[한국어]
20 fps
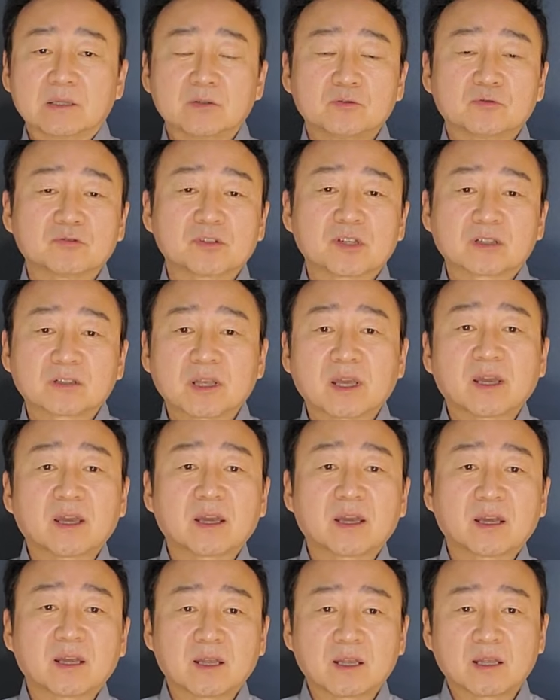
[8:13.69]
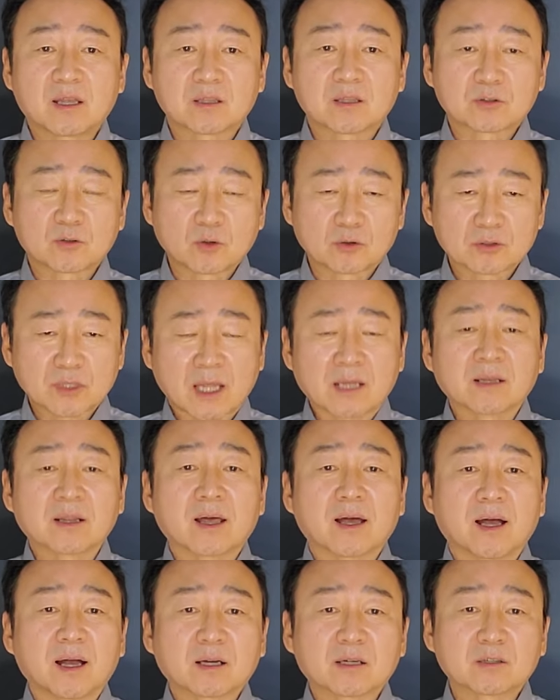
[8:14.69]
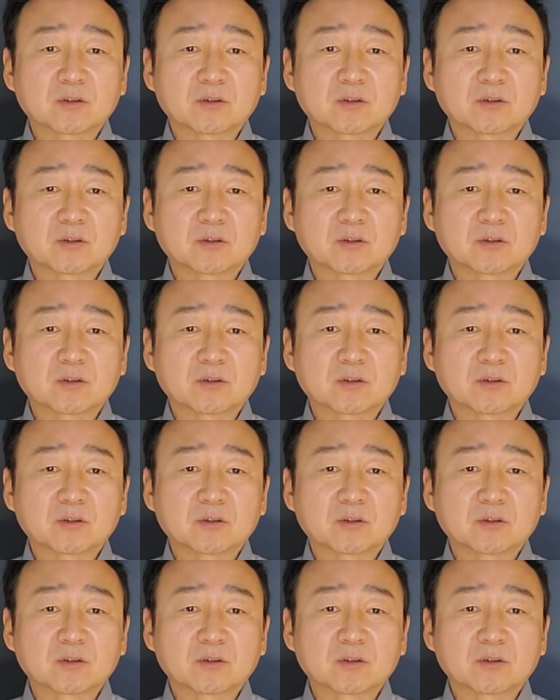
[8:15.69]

융자를 해 달라